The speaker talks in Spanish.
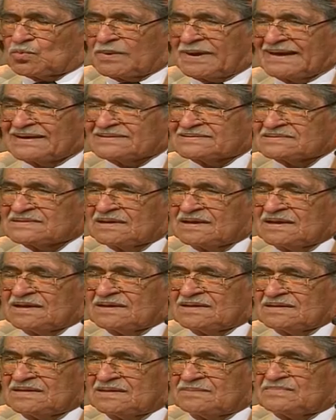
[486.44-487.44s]
fax
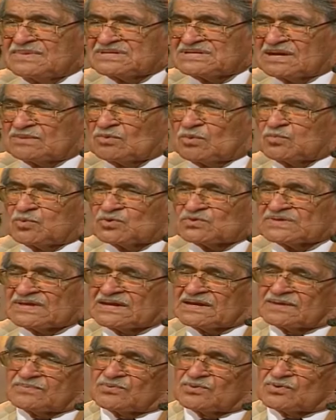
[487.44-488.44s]
y me llamó por
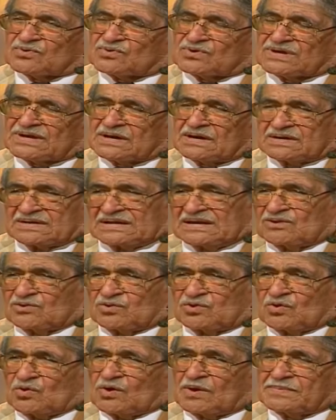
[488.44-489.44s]
teléfono ya, claro,
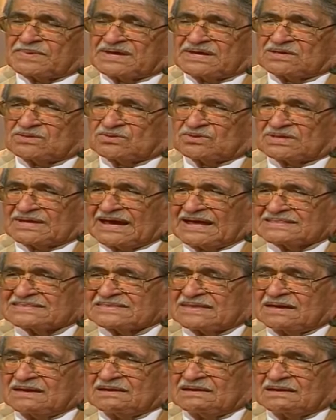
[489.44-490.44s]
yo había ido de
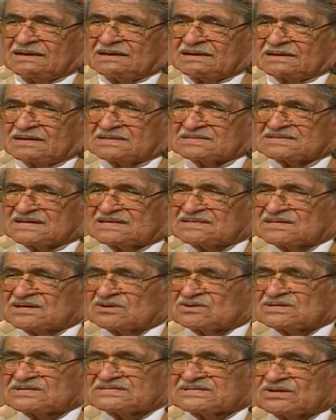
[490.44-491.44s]
alta en
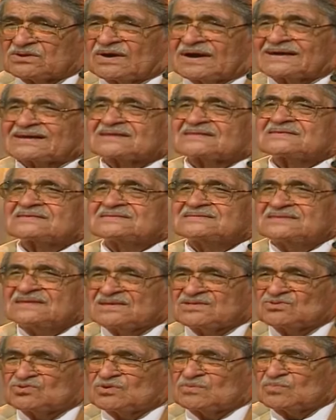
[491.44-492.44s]
Santiago del Estero
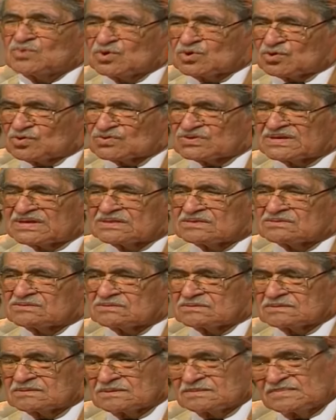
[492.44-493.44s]
agradeciendo y muy
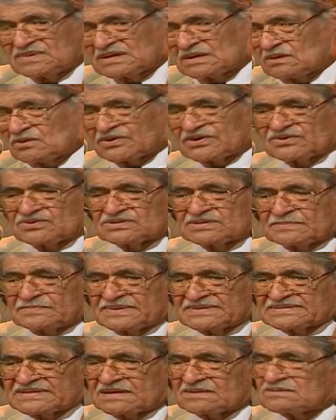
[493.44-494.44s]
contento. Y mire lo que nos ha
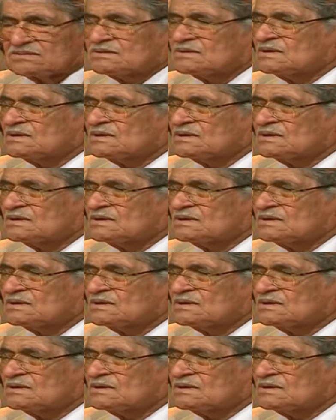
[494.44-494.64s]
pasado.